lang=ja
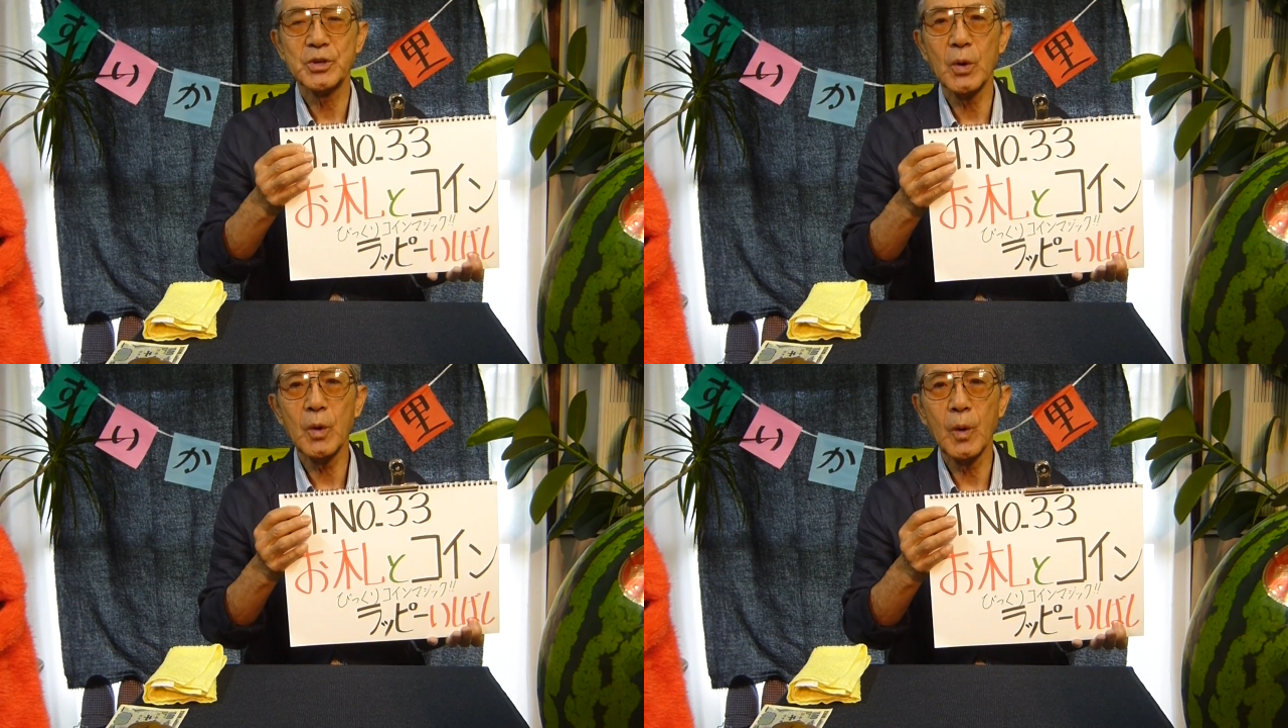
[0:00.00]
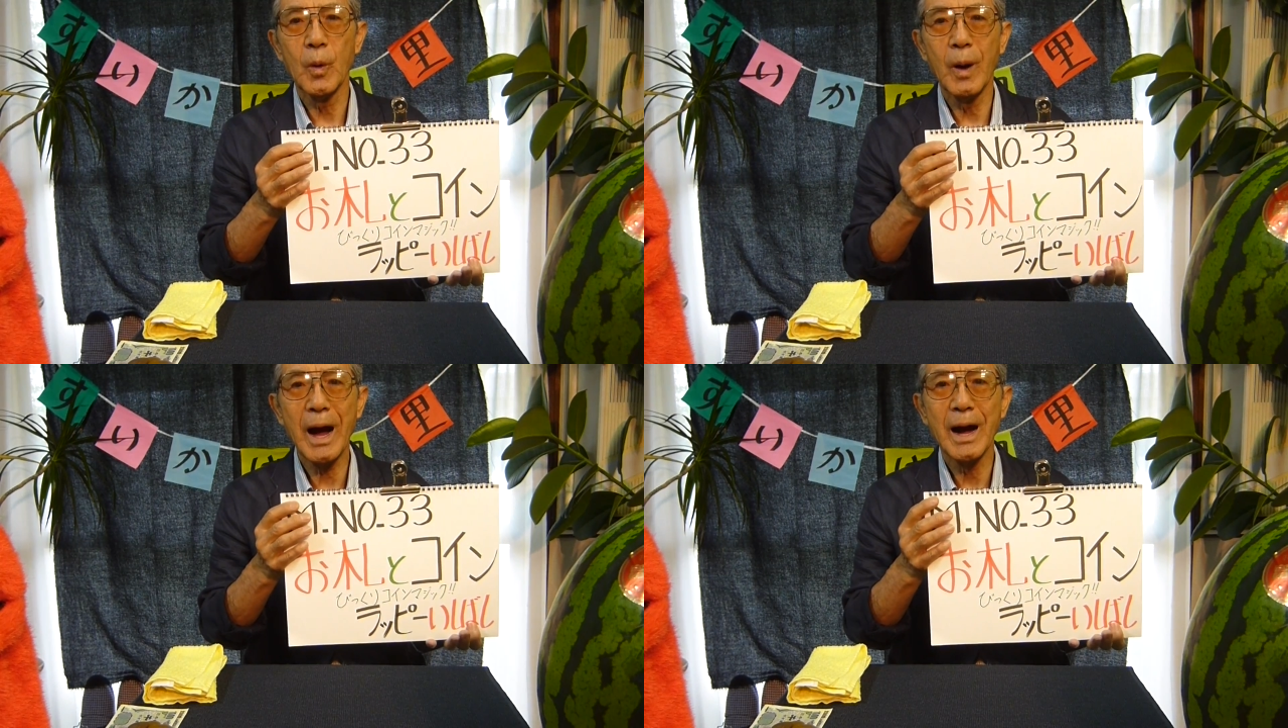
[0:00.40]

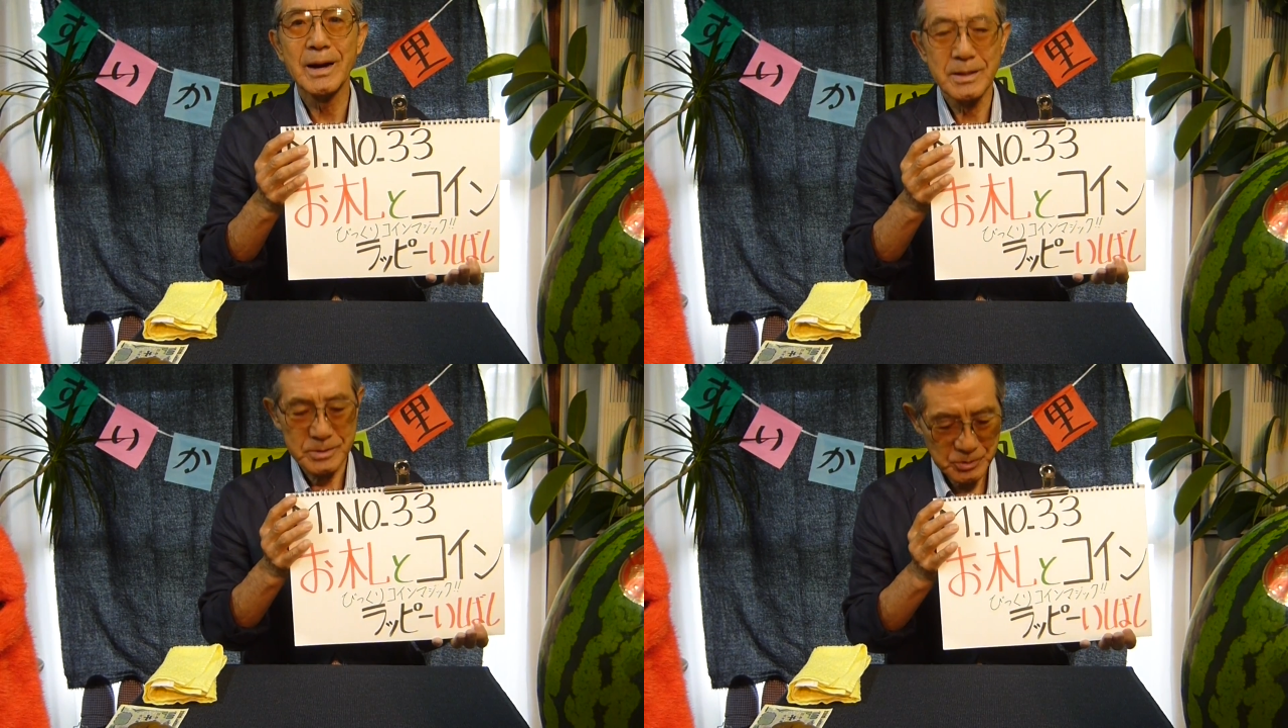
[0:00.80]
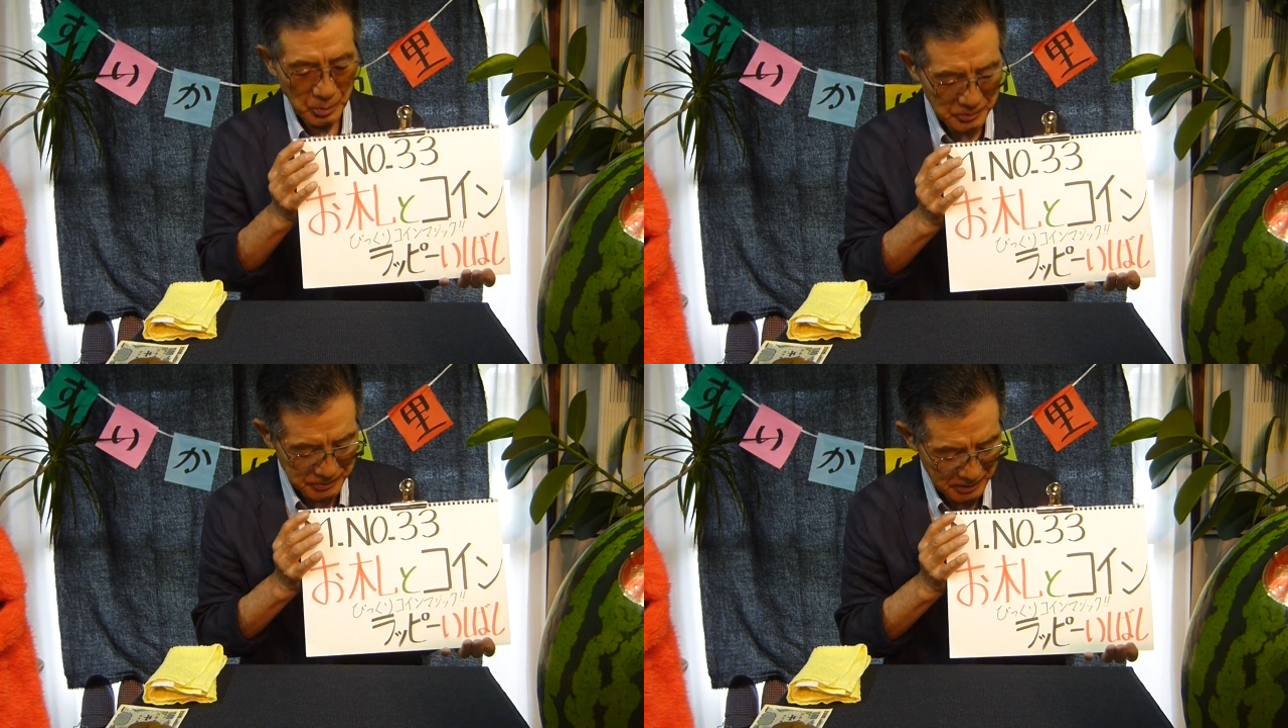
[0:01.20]
今日は
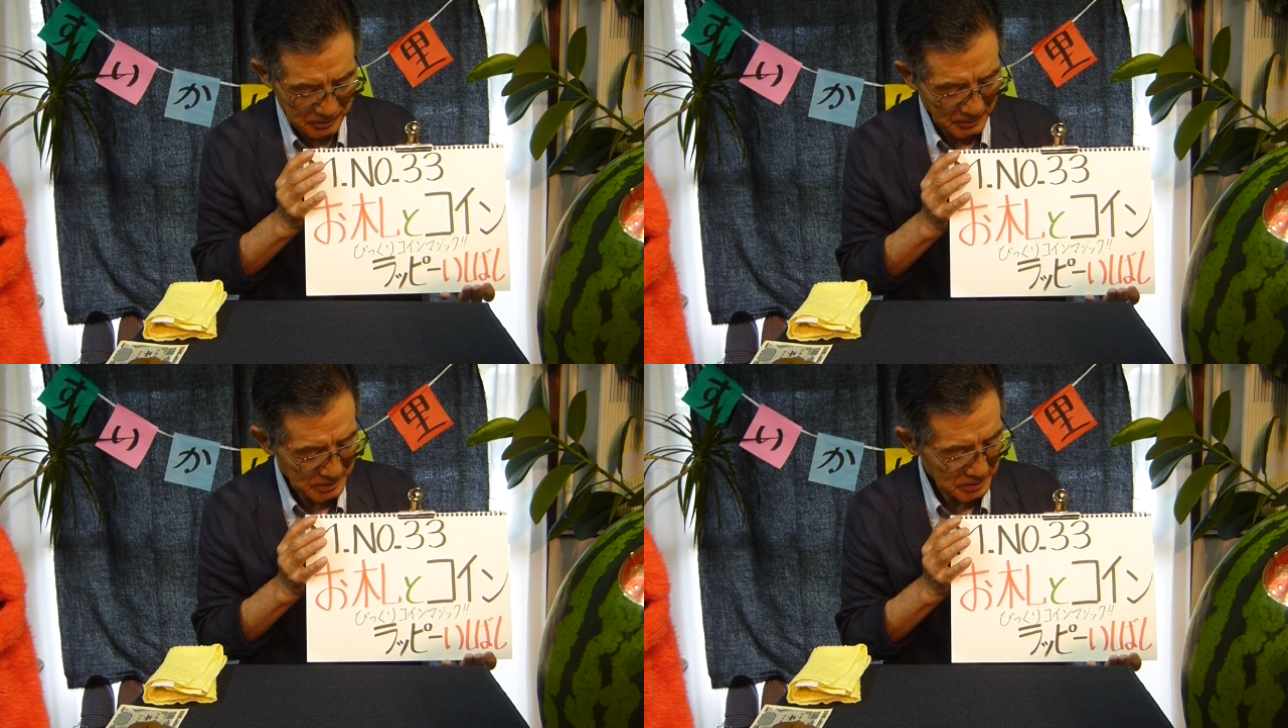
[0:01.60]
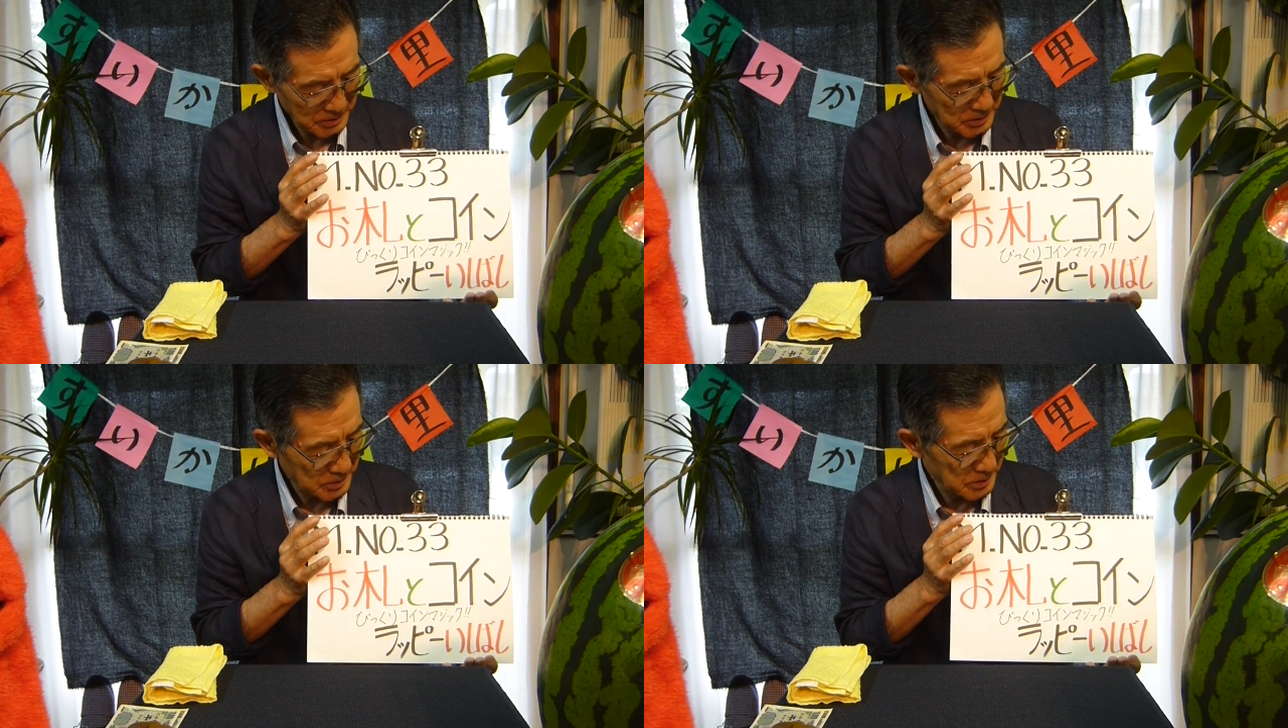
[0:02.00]
即席
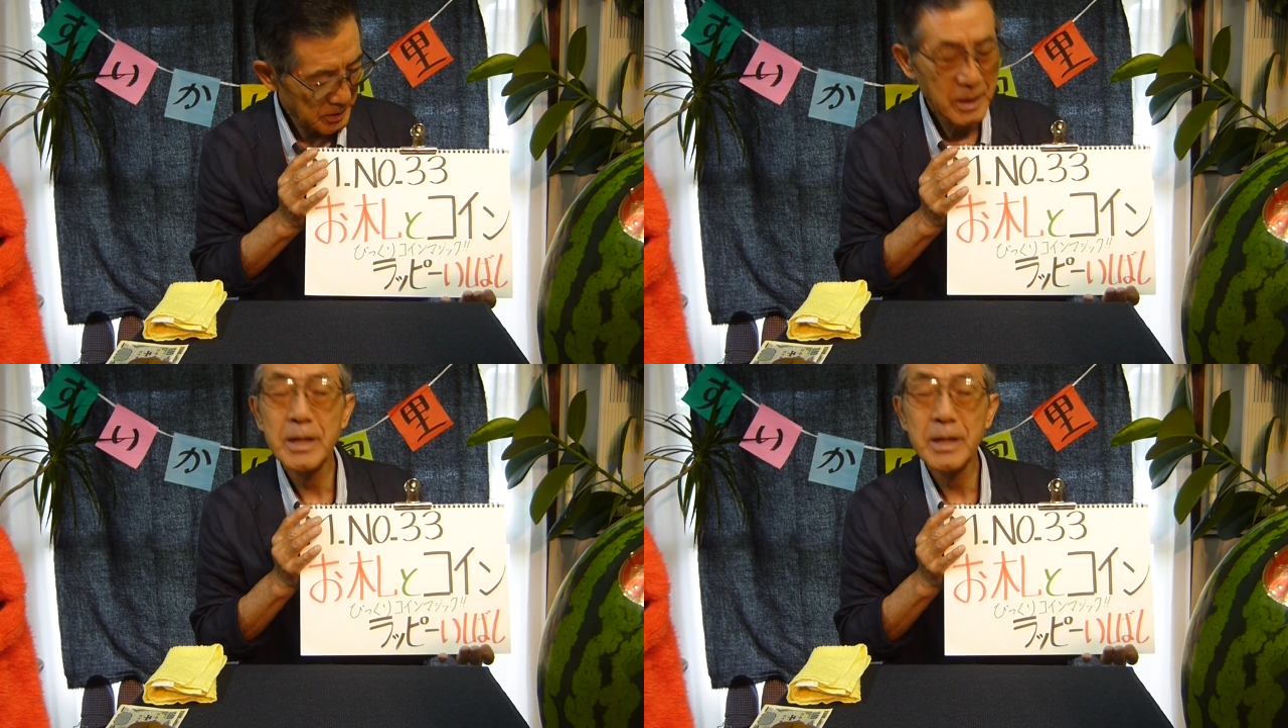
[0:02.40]
マジック